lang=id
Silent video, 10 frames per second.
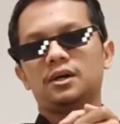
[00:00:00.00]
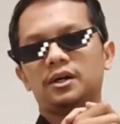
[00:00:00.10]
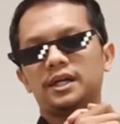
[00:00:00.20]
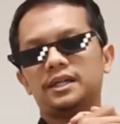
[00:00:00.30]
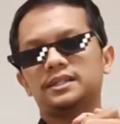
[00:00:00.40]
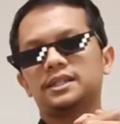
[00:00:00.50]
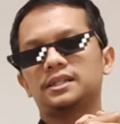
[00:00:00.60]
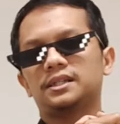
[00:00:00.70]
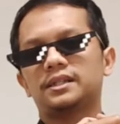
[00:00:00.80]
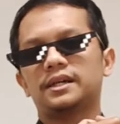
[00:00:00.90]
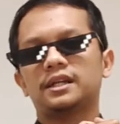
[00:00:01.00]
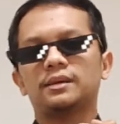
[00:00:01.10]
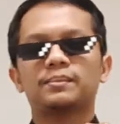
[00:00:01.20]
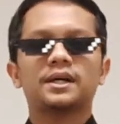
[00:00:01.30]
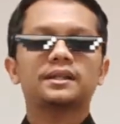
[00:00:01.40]
Oke, jadi
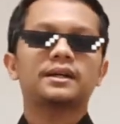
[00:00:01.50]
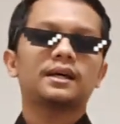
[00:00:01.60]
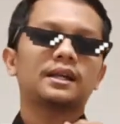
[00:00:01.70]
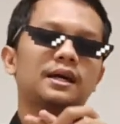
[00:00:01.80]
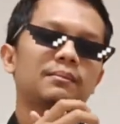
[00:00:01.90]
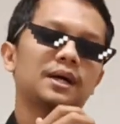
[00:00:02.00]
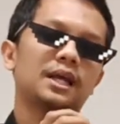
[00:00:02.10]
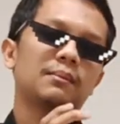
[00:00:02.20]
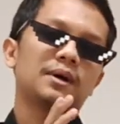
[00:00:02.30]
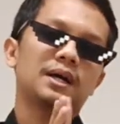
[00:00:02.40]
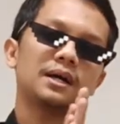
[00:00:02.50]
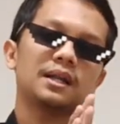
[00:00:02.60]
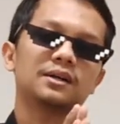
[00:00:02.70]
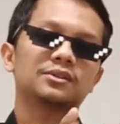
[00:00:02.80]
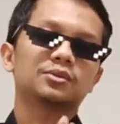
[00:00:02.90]
daripada lama-lama
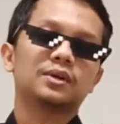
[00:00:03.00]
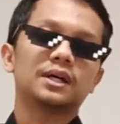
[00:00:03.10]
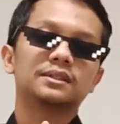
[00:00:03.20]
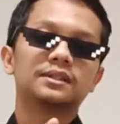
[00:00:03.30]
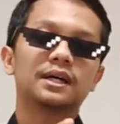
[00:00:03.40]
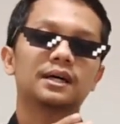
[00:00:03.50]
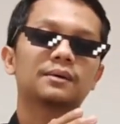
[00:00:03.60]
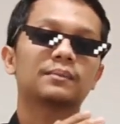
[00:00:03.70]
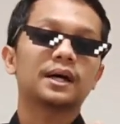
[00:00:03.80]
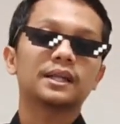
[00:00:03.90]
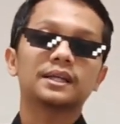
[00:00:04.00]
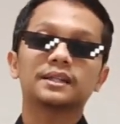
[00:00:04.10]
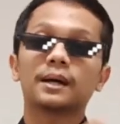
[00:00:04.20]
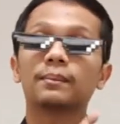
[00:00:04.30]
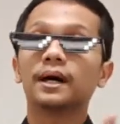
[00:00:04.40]
langsung aja mari
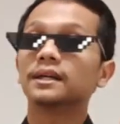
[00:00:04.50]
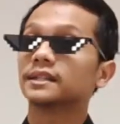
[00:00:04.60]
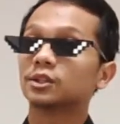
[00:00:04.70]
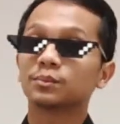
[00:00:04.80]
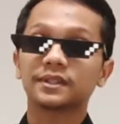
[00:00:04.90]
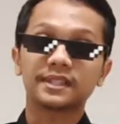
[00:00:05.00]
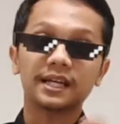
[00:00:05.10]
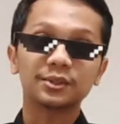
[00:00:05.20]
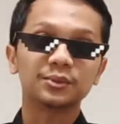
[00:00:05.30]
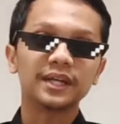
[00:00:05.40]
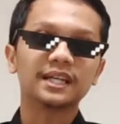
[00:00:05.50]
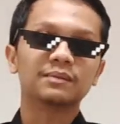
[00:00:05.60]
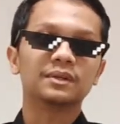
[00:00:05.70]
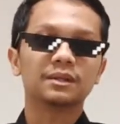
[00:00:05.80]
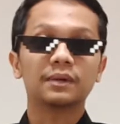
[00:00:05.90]
kita bahas satu persatu ya
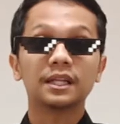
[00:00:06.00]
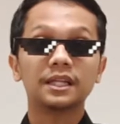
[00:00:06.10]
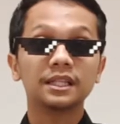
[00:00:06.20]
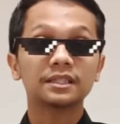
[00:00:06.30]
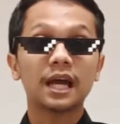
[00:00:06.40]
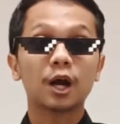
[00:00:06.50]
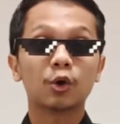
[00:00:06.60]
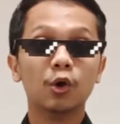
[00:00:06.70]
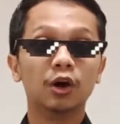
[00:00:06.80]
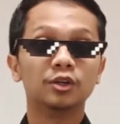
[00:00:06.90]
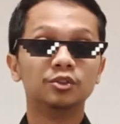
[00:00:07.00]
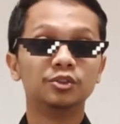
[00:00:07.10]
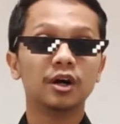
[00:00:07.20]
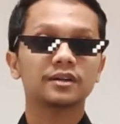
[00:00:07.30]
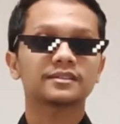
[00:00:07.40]
teman-teman. Kita
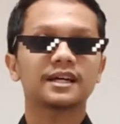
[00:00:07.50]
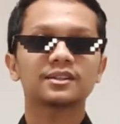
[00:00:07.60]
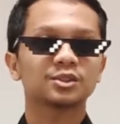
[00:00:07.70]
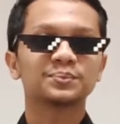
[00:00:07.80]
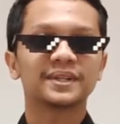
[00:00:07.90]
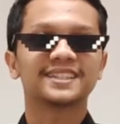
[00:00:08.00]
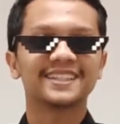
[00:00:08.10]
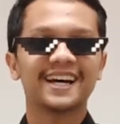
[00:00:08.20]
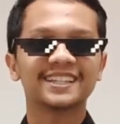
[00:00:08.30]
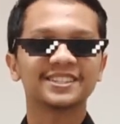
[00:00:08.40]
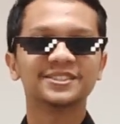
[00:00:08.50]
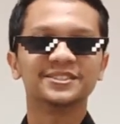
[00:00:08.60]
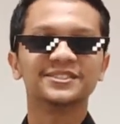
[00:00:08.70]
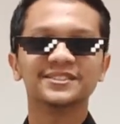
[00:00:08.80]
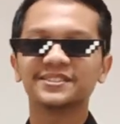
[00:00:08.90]
godok satu persatu.